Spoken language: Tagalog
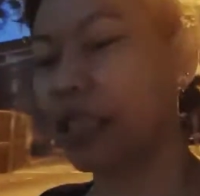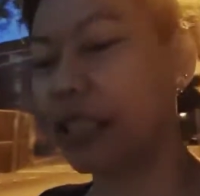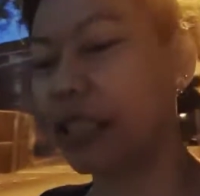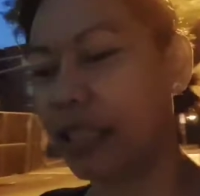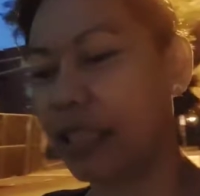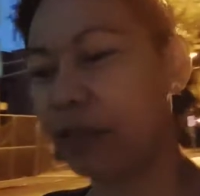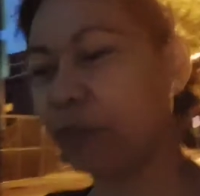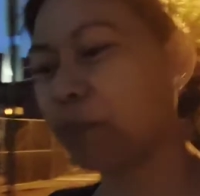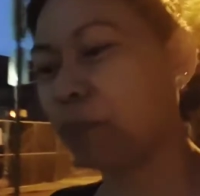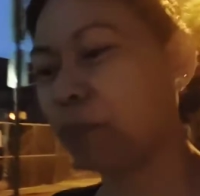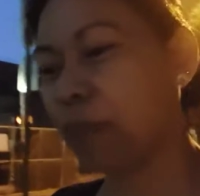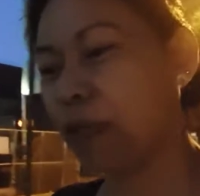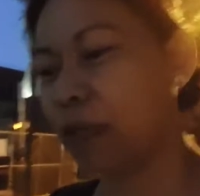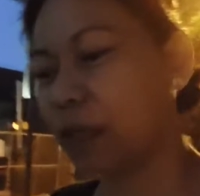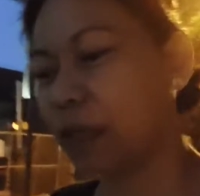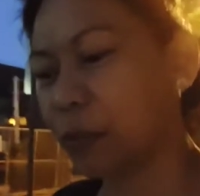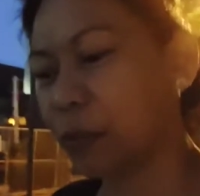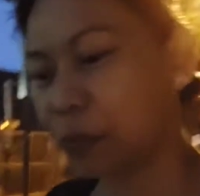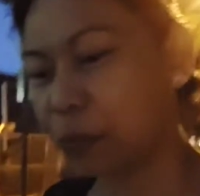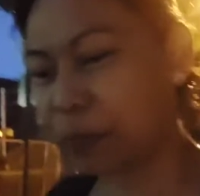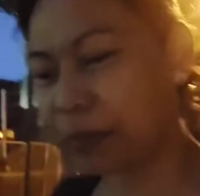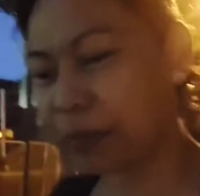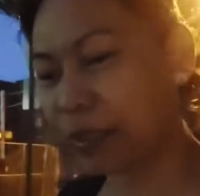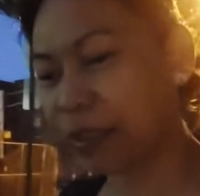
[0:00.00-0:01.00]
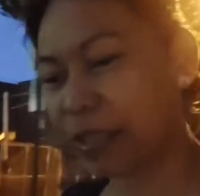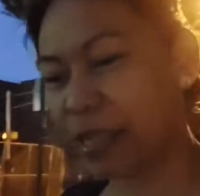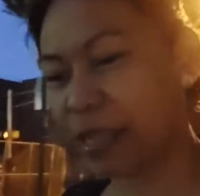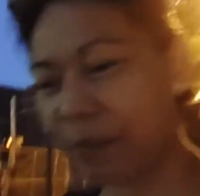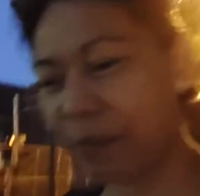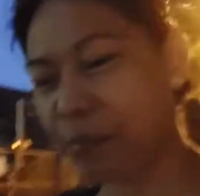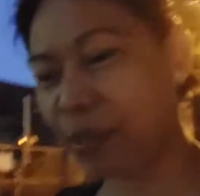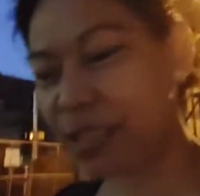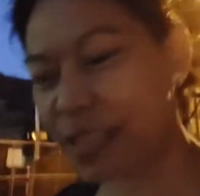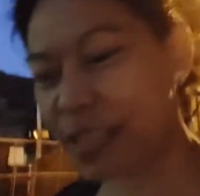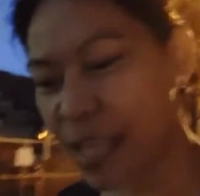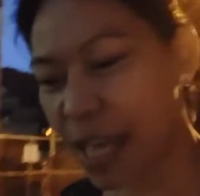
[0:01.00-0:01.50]
naging impact ng
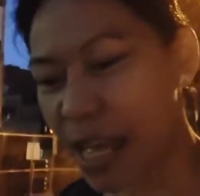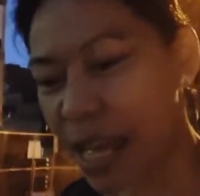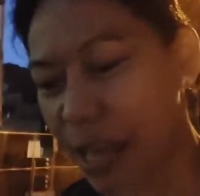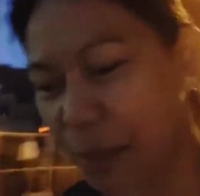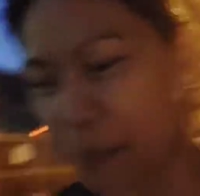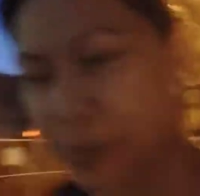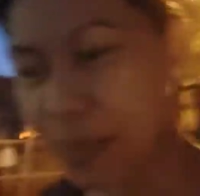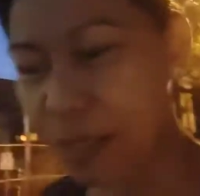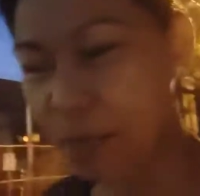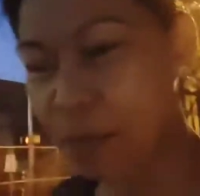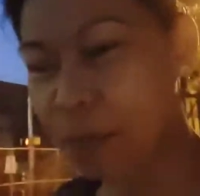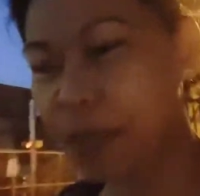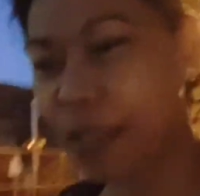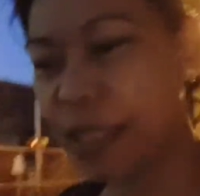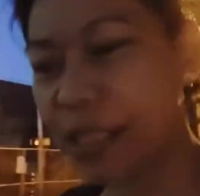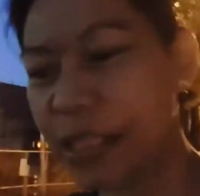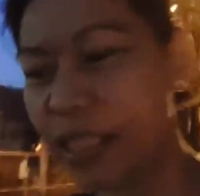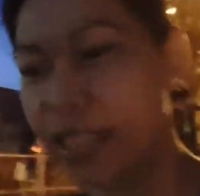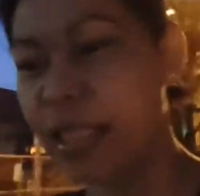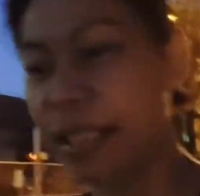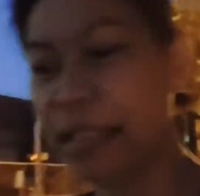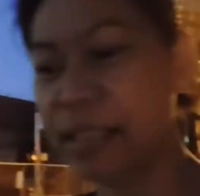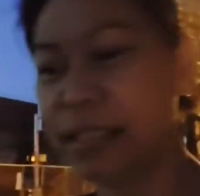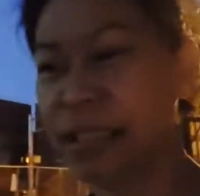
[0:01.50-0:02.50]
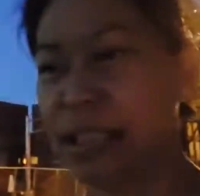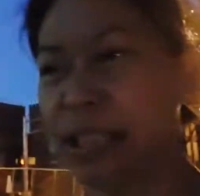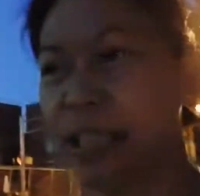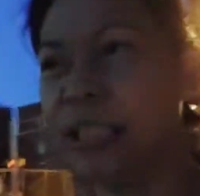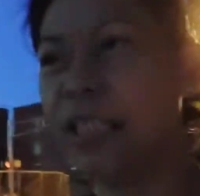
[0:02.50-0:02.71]
pandemic sa Pilipinas.